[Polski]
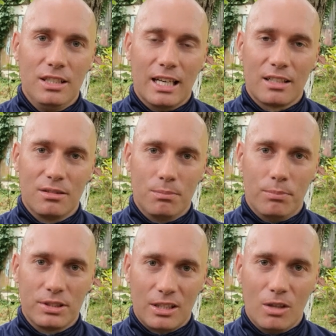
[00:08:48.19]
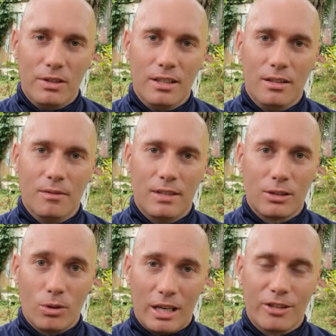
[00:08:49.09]
jak postanowi
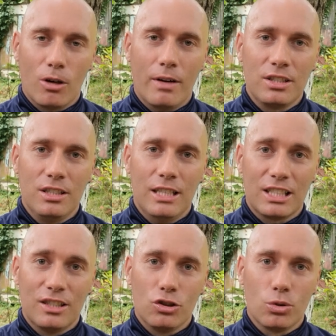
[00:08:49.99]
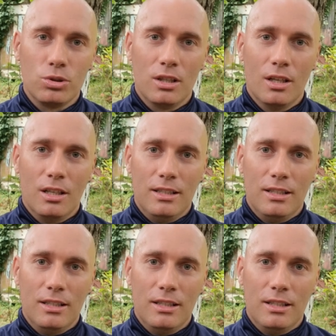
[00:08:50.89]
na to reagować, jak się czuć,